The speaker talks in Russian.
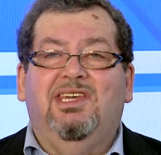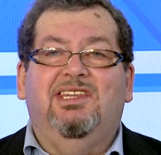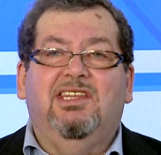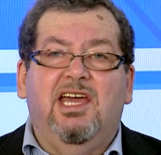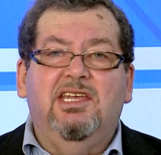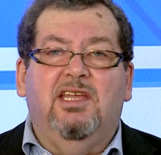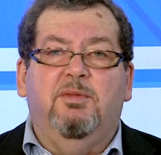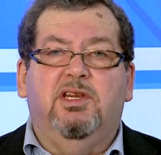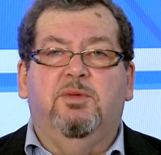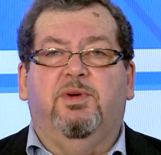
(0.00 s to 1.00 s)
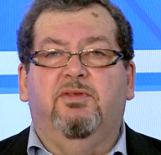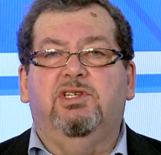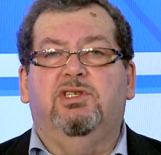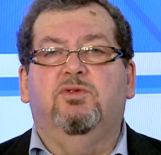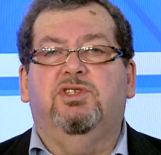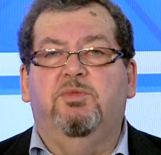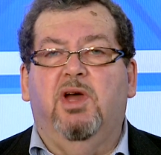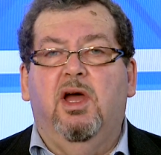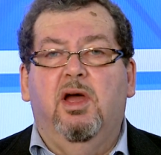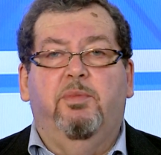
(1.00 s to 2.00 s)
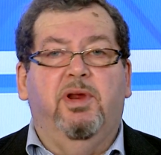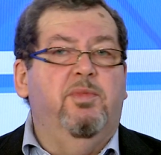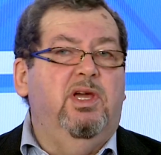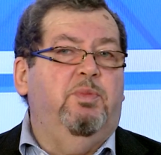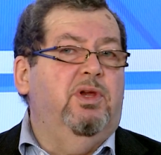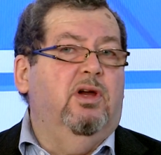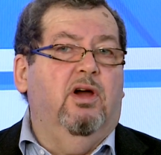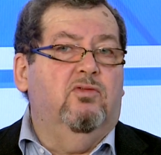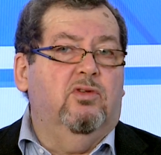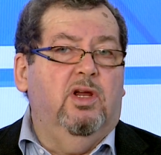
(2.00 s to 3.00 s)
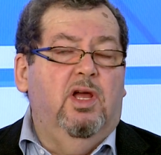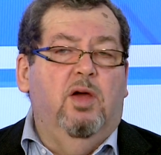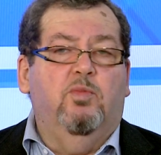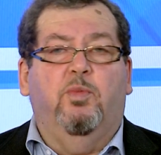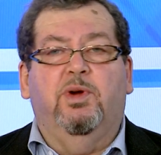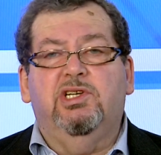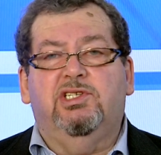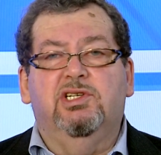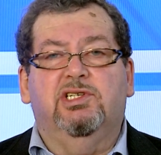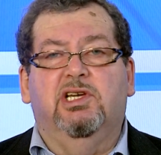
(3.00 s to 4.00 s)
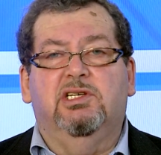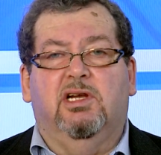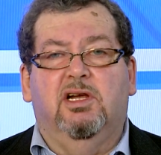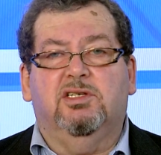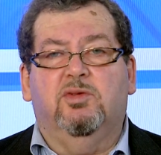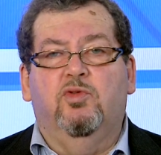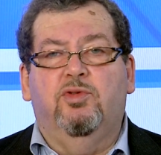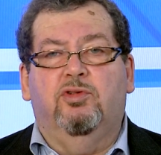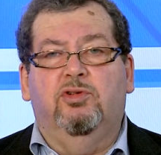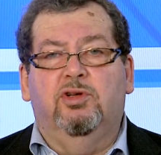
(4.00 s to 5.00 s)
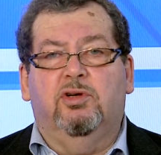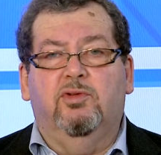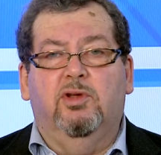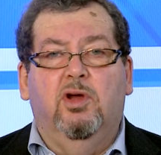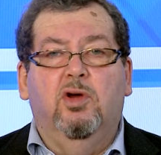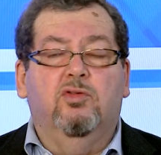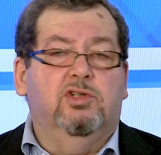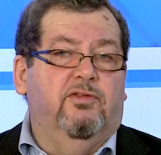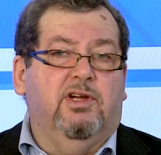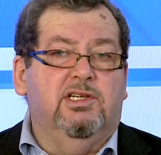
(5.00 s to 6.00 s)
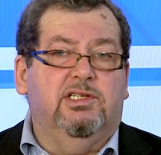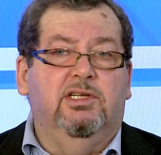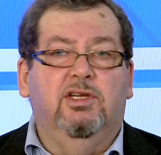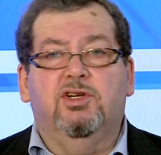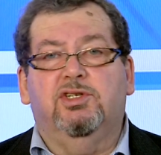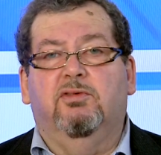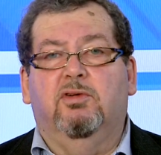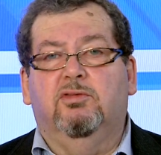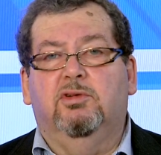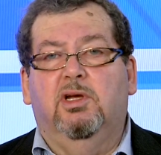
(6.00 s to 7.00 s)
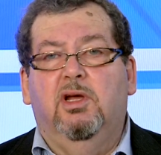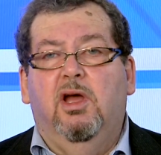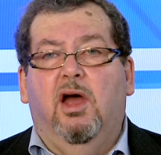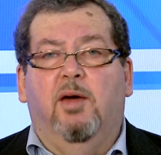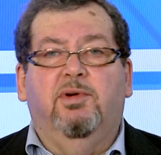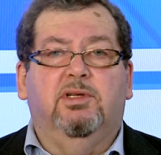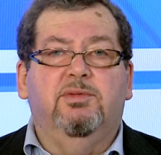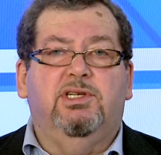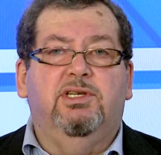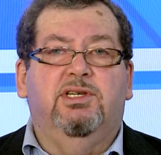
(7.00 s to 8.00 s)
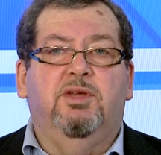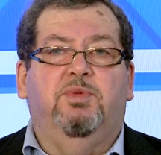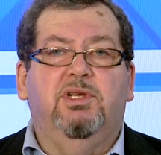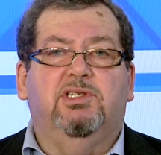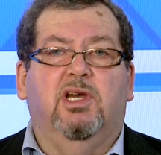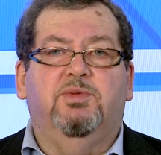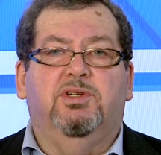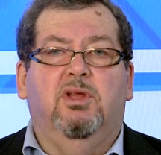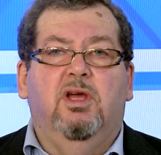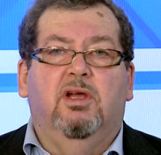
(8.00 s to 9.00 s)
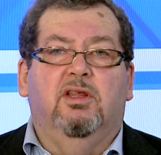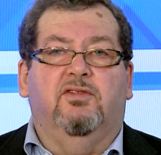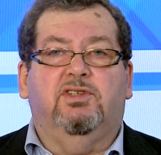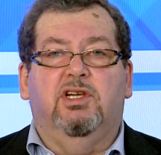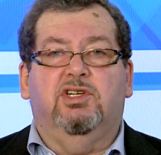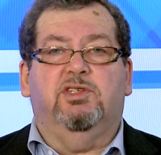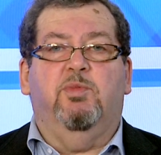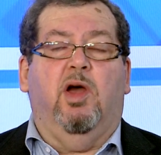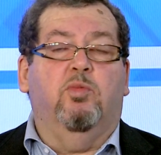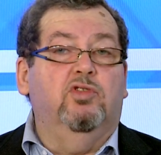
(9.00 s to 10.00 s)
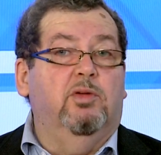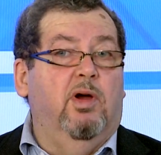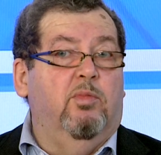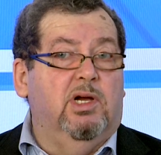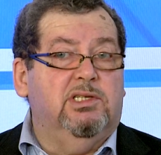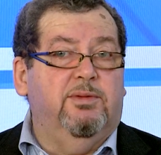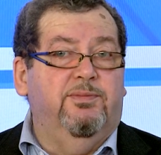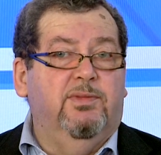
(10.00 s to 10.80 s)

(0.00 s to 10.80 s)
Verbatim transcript: Китай намерен провести у себя прямые переговоры по палестинско-израильскому урегулированию уже в конце нынешнего года. Об этом Си Цзяньпин сообщил на встрече с Махмудом Аббасом.